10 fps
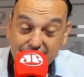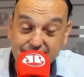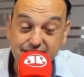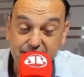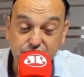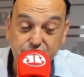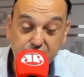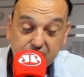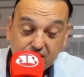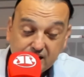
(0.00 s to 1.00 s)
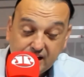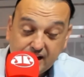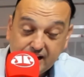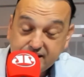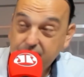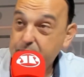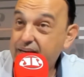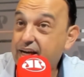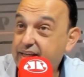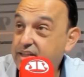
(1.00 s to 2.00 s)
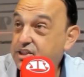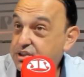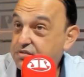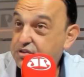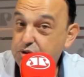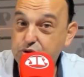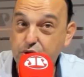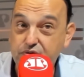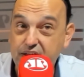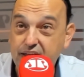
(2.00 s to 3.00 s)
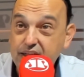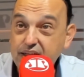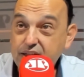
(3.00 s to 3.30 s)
Existe eh, também, aqui a gente viu, Giovana,